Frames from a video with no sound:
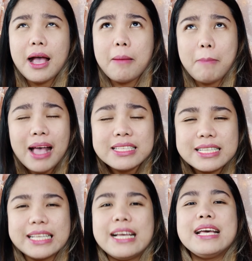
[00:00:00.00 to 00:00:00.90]
mask
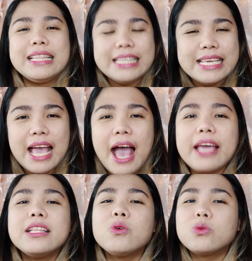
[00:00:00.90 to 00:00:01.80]
ni ay
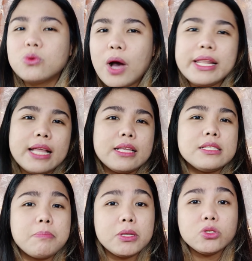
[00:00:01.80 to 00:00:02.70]
nakukuha natin sa
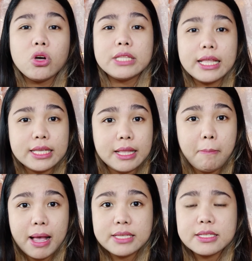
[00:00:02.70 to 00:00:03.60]
pagsuot natin ng
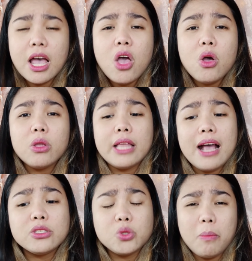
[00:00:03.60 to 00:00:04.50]
mask
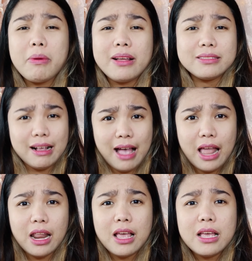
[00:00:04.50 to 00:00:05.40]
ng sobrang tagal
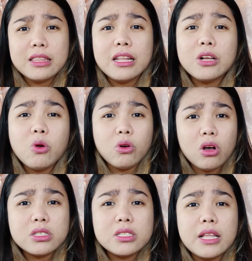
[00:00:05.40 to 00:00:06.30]
na
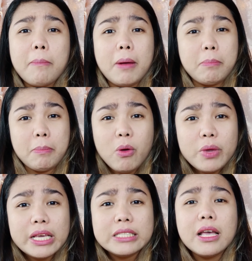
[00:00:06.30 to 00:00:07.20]
nagkukos ng
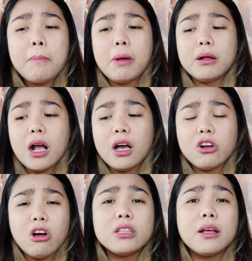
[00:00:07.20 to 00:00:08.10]
pagpapawis,
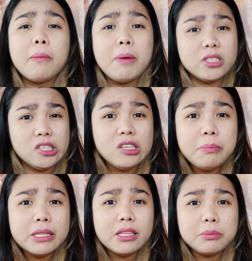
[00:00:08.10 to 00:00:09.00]
pagkakaroon ng bacteria
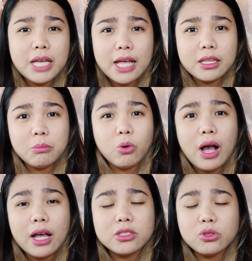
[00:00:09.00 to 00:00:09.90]
buildup sa ating
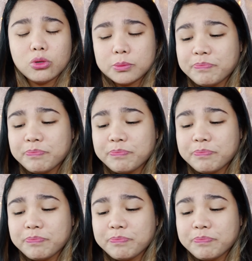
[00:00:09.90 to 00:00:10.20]
mukha. So,